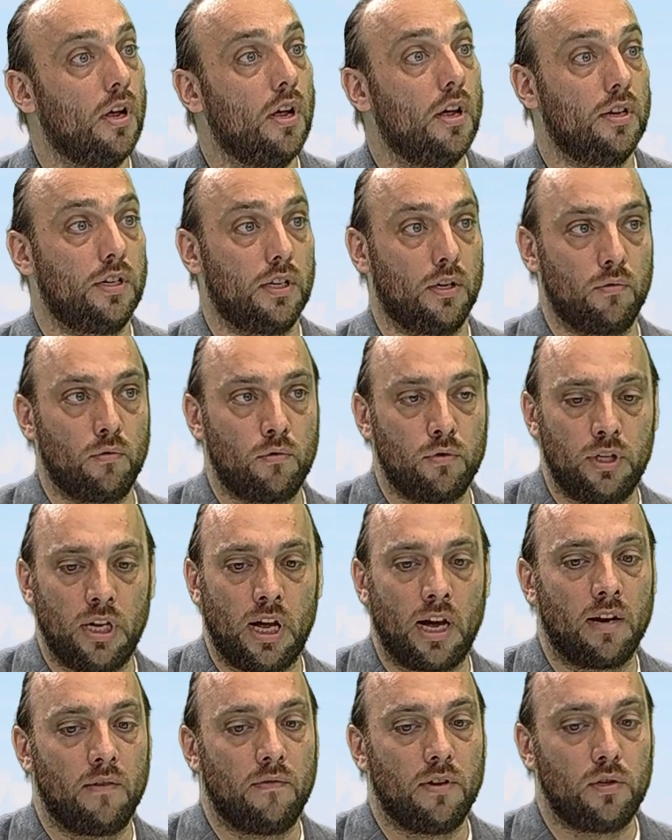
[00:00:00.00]
Ça nous
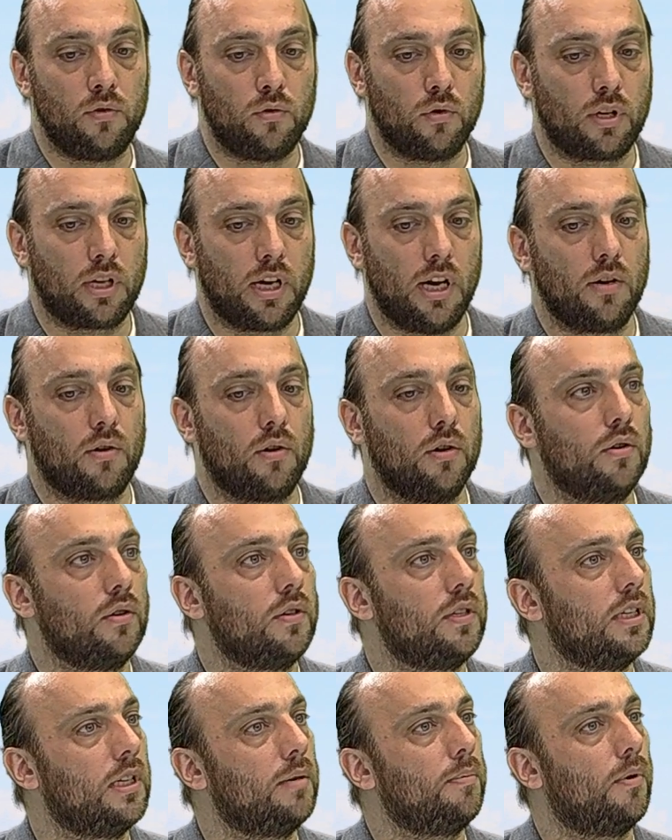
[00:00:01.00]
arrivait sur quelques
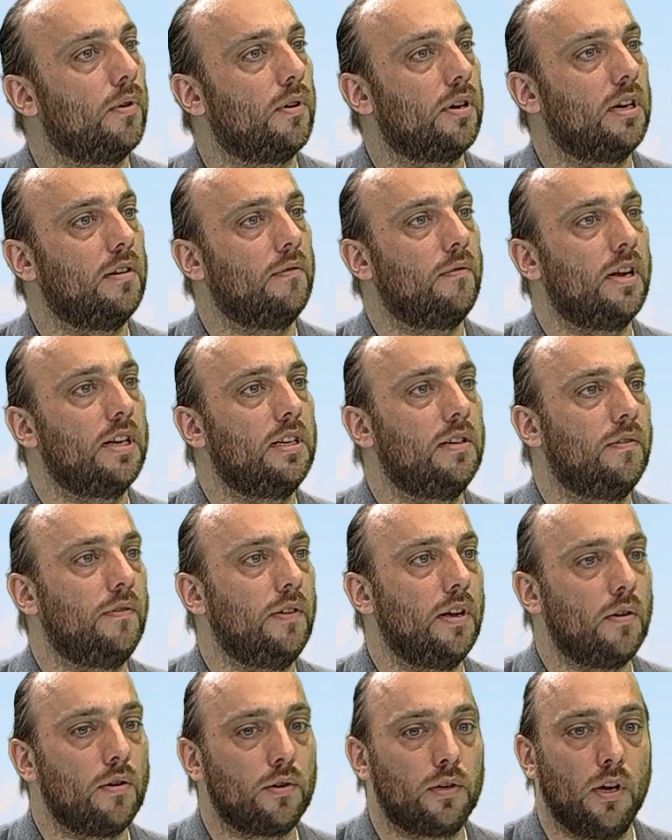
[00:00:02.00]
dossiers de prendre des voies
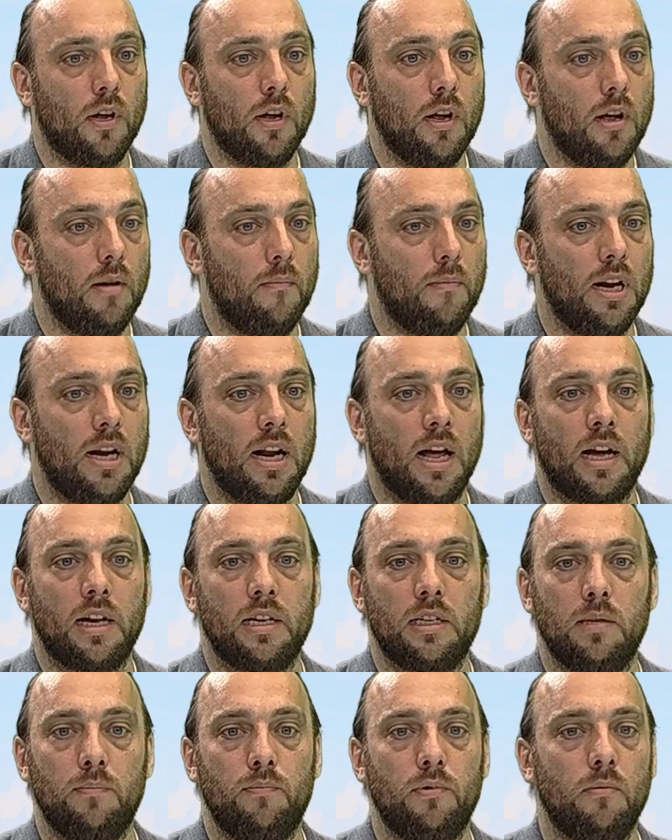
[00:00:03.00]
différentes, mais la
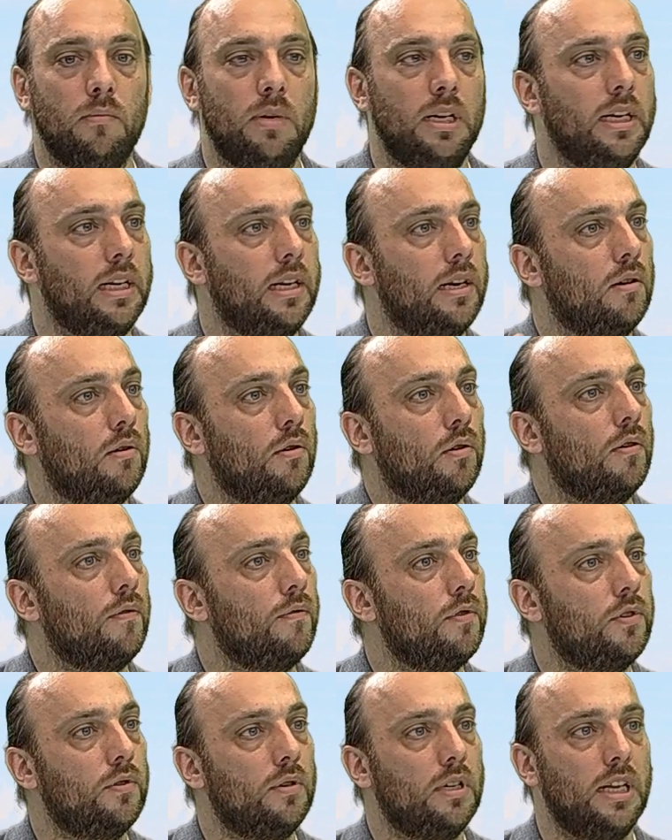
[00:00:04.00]
régie publique, le
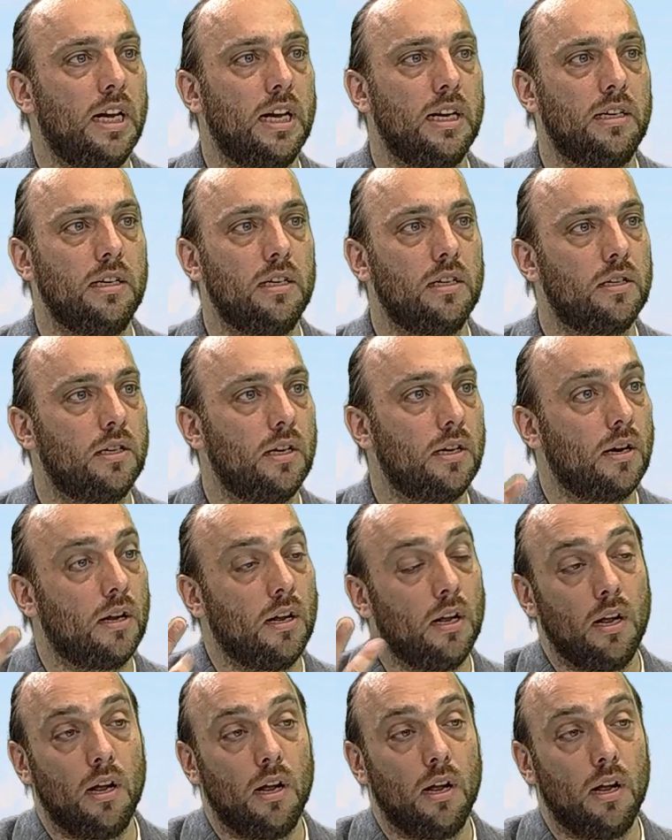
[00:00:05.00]
revenu de solidarité jeune,